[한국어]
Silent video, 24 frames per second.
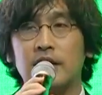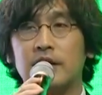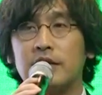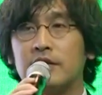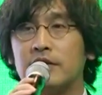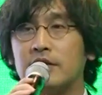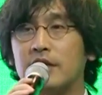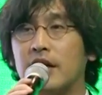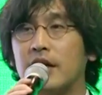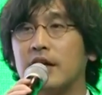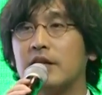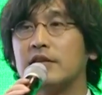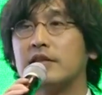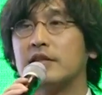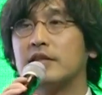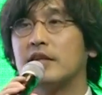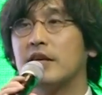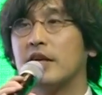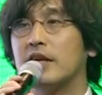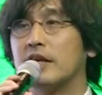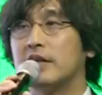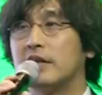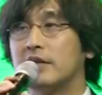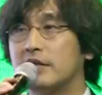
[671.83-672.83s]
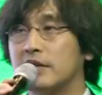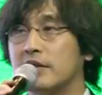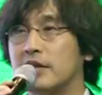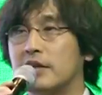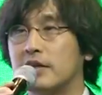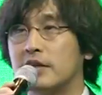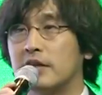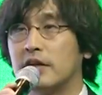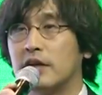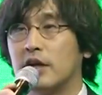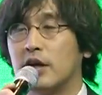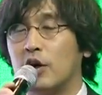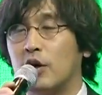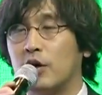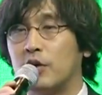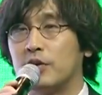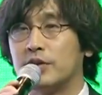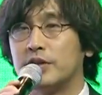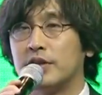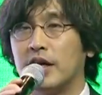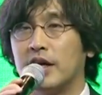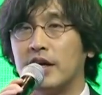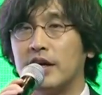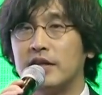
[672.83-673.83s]
그 당시의 일을
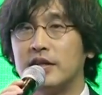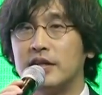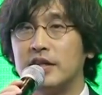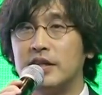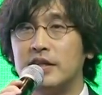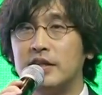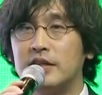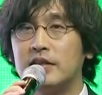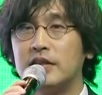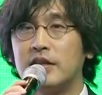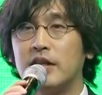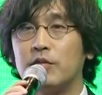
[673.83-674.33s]
어, 제가 이 일